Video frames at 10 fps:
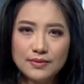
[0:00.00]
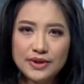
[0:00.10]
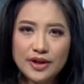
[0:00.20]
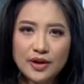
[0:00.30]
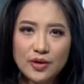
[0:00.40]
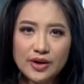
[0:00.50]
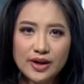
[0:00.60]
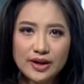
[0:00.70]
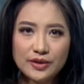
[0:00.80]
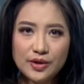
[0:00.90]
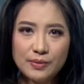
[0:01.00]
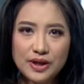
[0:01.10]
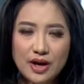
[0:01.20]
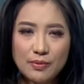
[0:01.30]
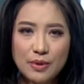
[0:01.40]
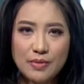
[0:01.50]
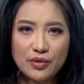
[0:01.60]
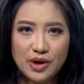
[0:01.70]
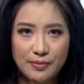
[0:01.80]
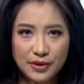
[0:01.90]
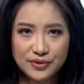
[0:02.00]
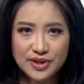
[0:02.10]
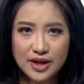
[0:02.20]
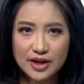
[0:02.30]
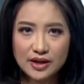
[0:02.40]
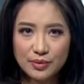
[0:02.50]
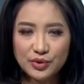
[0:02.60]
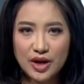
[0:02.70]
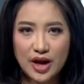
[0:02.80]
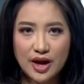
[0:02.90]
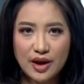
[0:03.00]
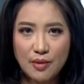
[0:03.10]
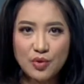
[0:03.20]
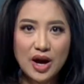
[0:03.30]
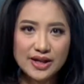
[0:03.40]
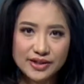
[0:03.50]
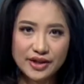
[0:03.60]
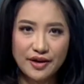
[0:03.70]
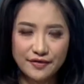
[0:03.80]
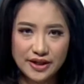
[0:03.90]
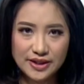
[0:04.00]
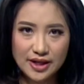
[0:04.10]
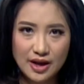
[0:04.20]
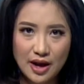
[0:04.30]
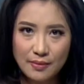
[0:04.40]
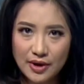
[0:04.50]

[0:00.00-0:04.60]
Menteri Koordinator Bidang Pembangunan Manusia dan Kebudayaan Muhajir Effendi